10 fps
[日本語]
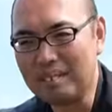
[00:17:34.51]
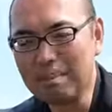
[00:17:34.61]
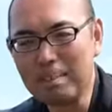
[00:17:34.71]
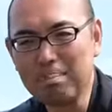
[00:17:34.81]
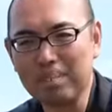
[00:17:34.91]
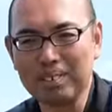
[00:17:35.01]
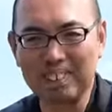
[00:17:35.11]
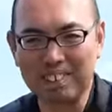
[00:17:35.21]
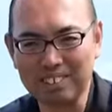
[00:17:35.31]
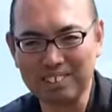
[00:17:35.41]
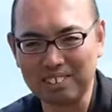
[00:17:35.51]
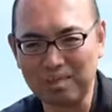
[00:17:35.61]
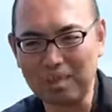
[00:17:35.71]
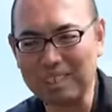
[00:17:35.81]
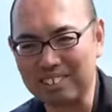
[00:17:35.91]
何百本で きゅうじゅう
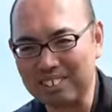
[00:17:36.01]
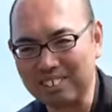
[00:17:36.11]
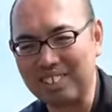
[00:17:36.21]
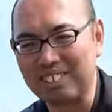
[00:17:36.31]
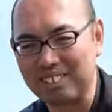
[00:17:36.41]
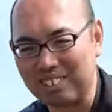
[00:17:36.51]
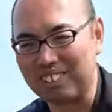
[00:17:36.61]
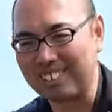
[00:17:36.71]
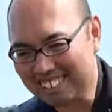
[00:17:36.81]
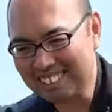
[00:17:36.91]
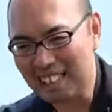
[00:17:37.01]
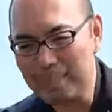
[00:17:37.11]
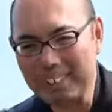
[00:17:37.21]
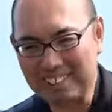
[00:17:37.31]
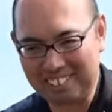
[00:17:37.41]
ごパーセント 以上ついてるのに
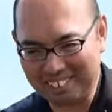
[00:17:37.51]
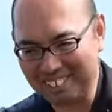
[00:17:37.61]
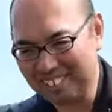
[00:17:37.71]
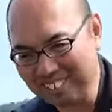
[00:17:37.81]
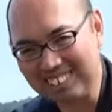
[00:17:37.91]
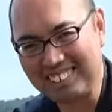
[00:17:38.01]
ダメだって言うんですよ。